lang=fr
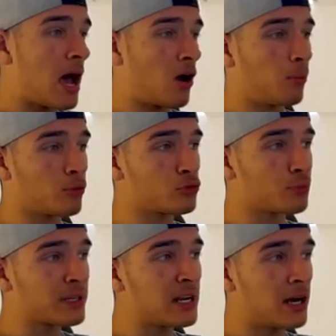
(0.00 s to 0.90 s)
Alors pour ce
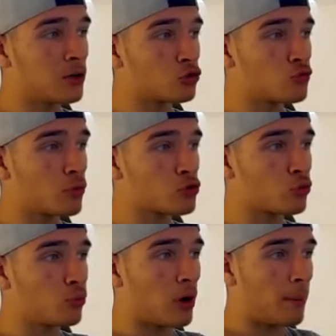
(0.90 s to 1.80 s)
prix-là, je pense
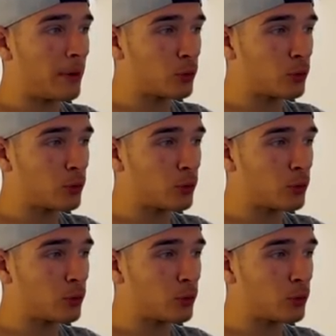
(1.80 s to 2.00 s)
qu'on pourra pas